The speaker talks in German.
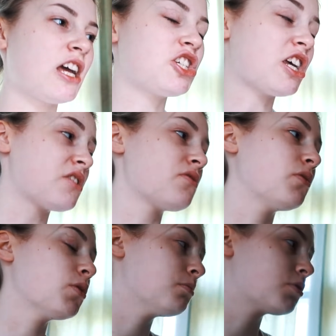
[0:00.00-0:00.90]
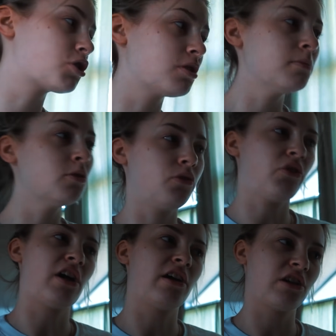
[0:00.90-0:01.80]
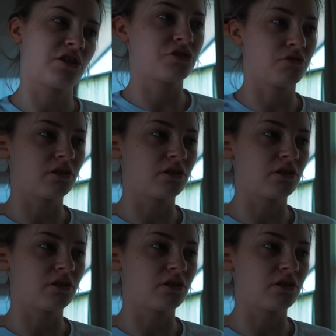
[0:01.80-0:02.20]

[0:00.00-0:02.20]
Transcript: Ey, Schatz, wir wurden bestimmt nur verarscht